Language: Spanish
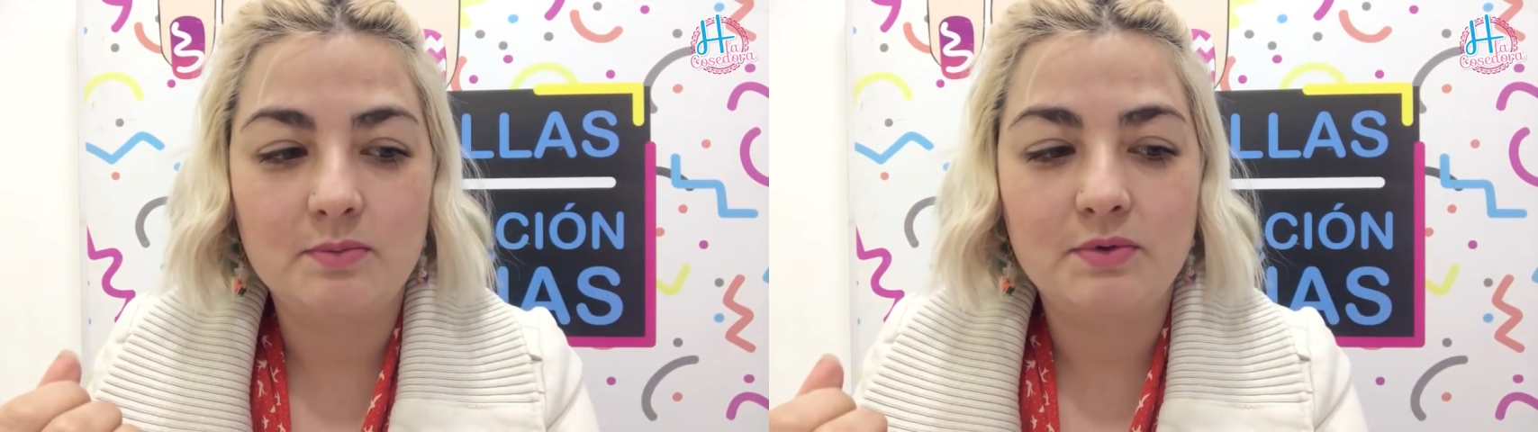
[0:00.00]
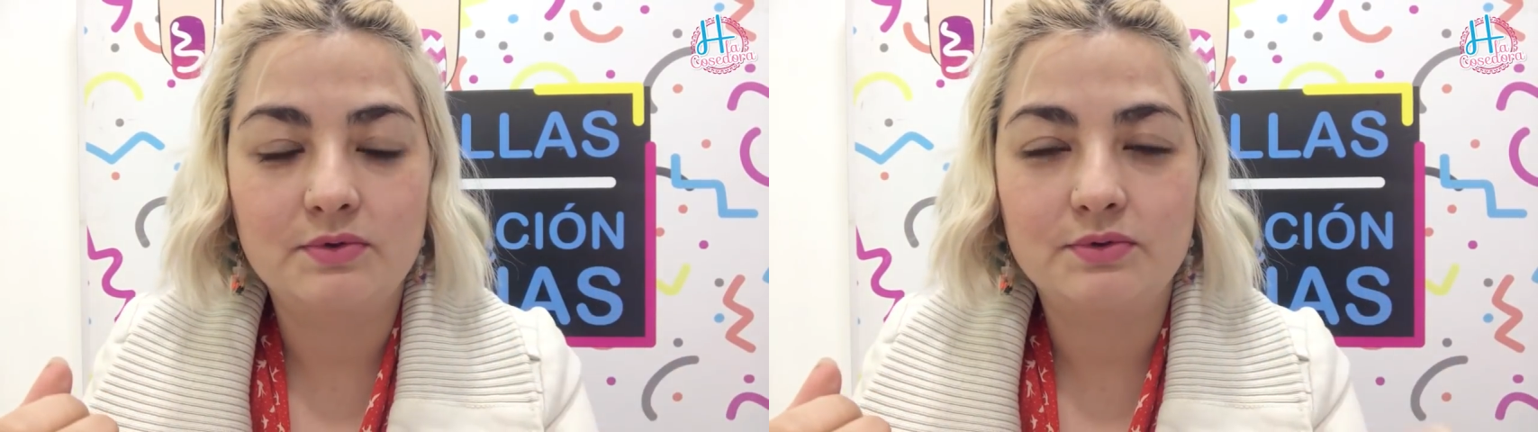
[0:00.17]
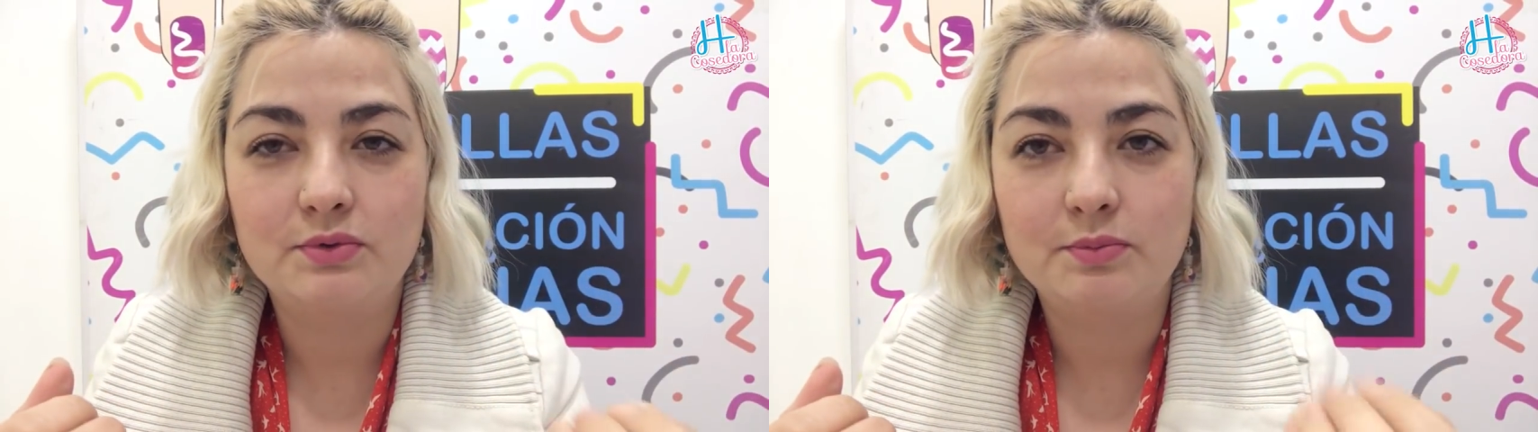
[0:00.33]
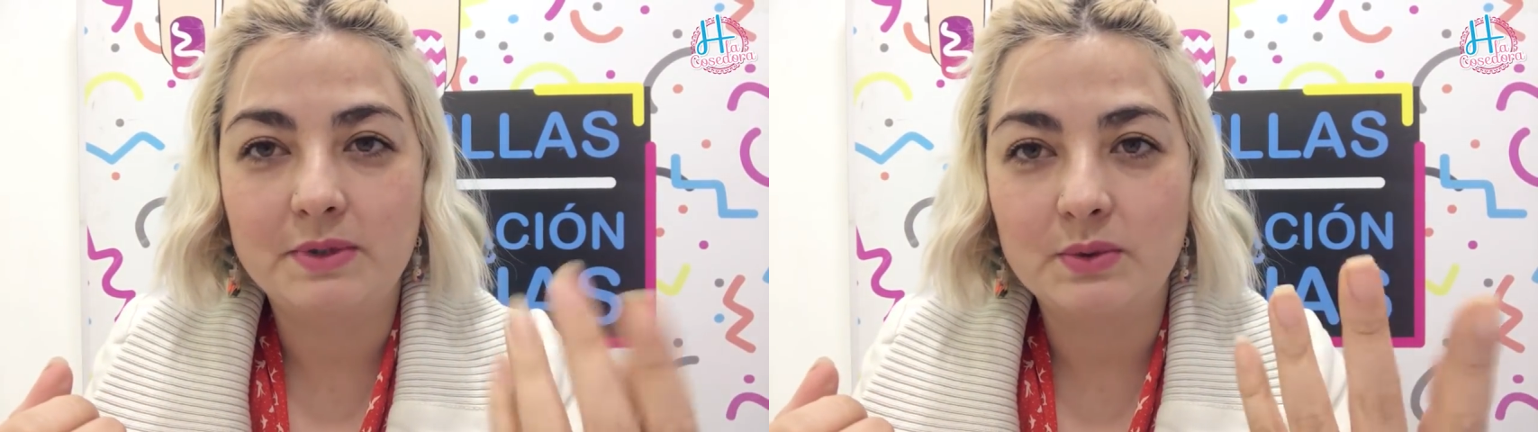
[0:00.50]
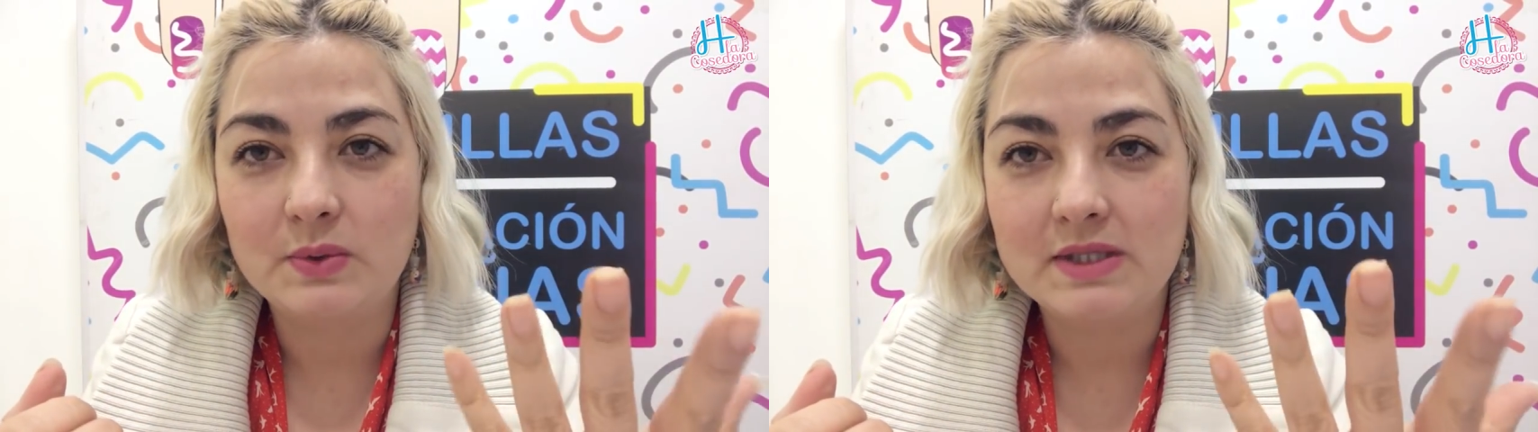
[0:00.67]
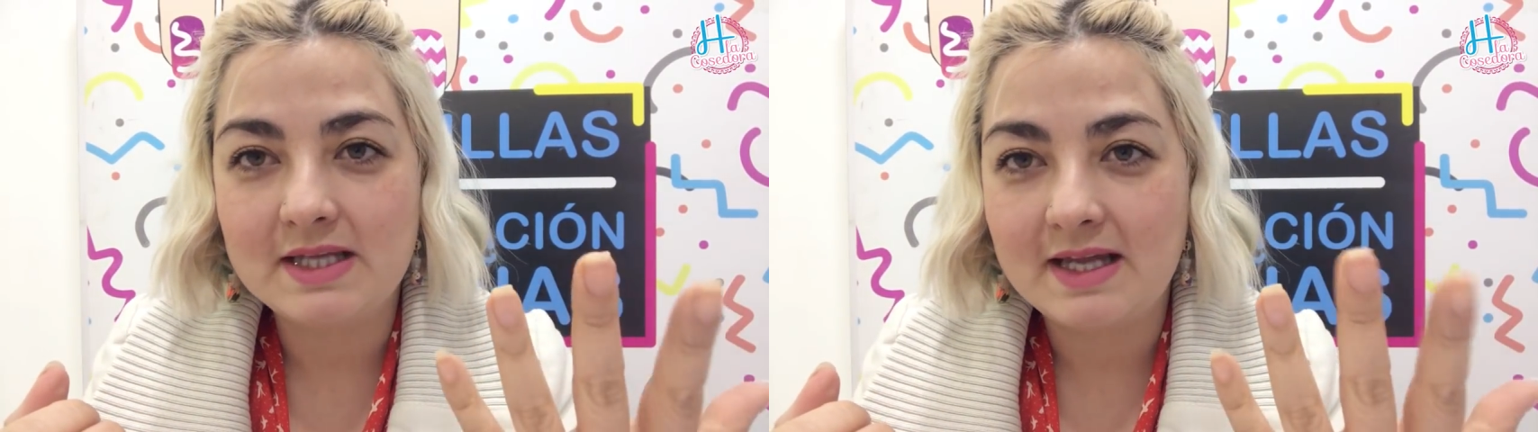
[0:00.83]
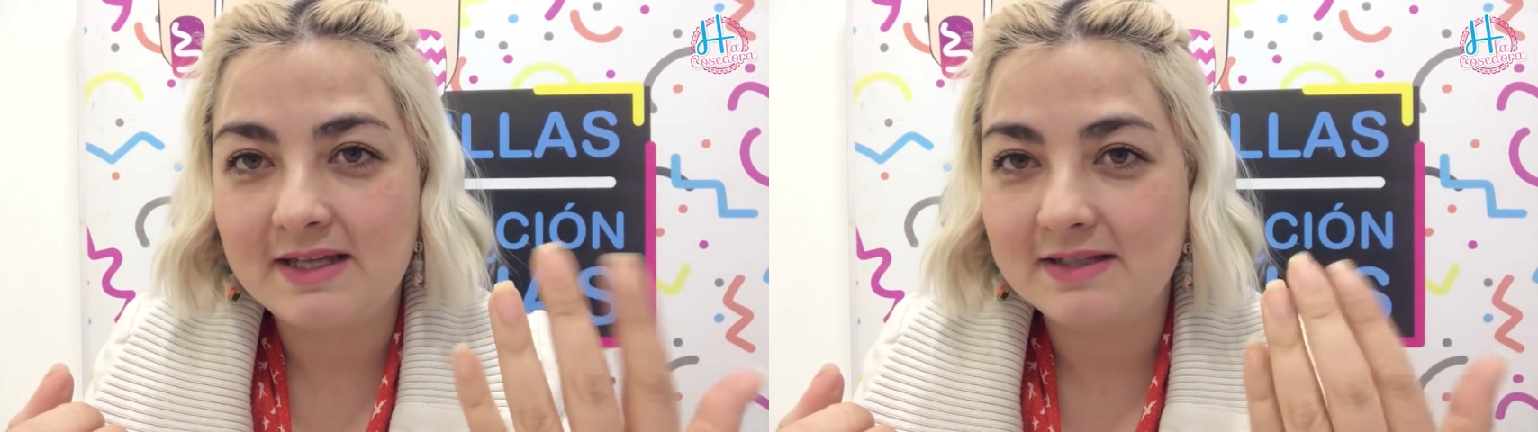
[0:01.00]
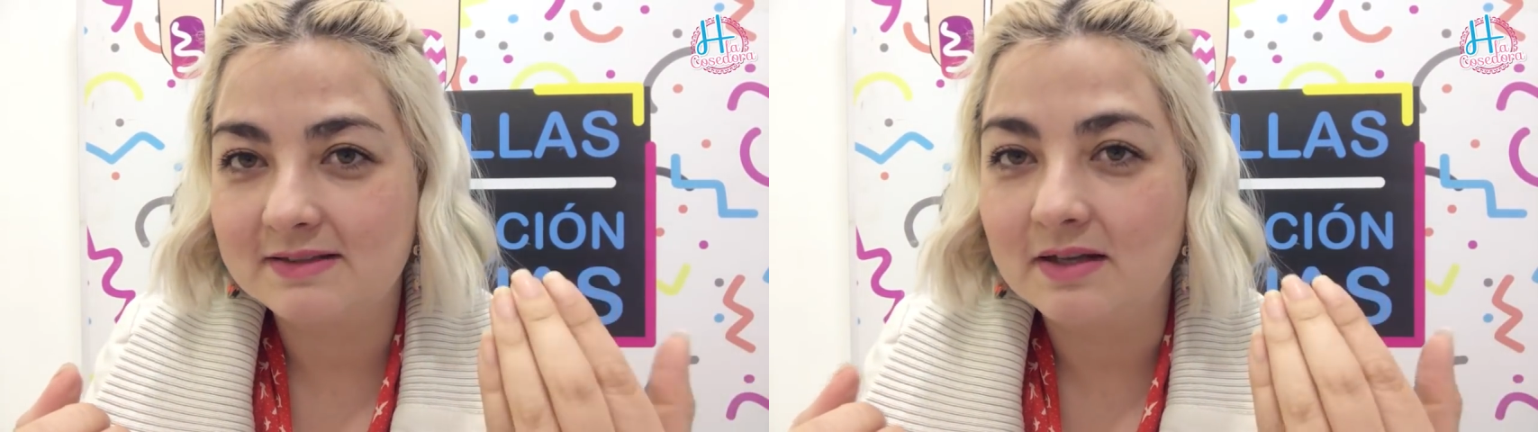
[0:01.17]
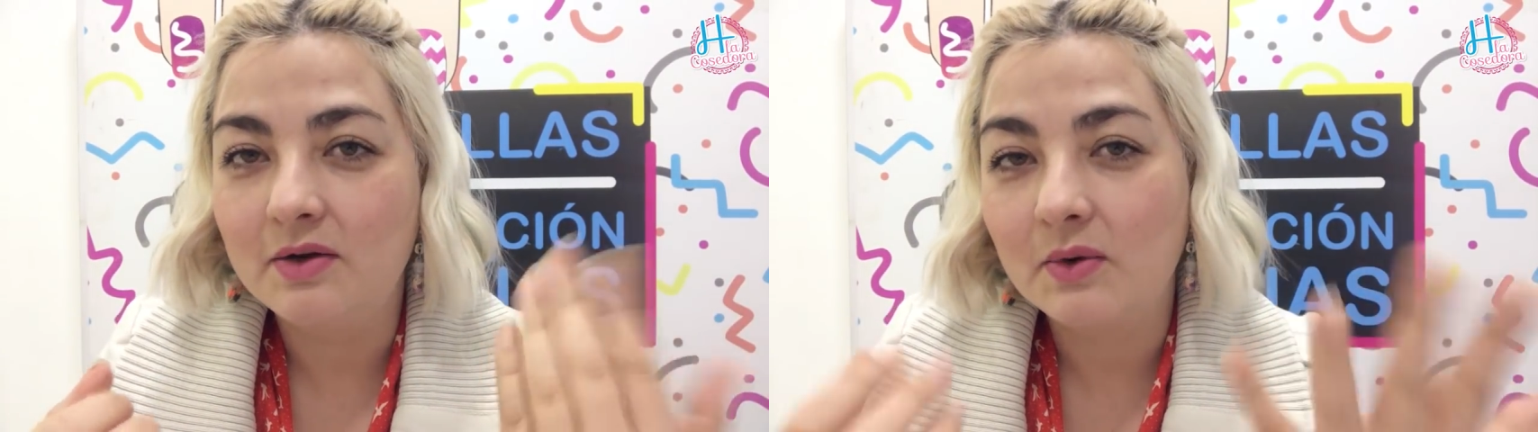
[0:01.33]
como súper
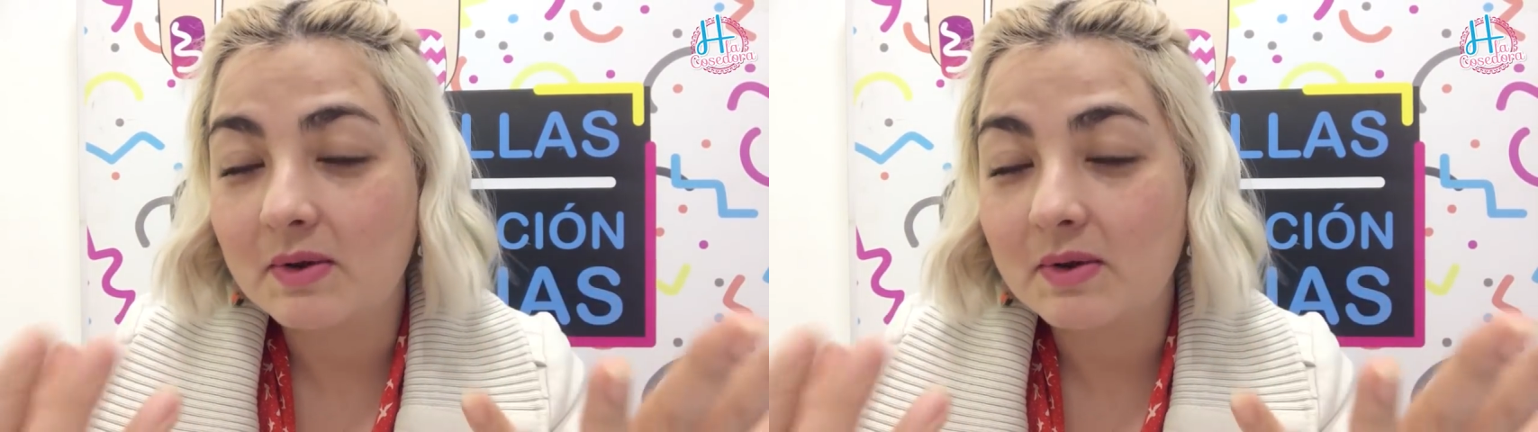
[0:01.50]
cuidadas.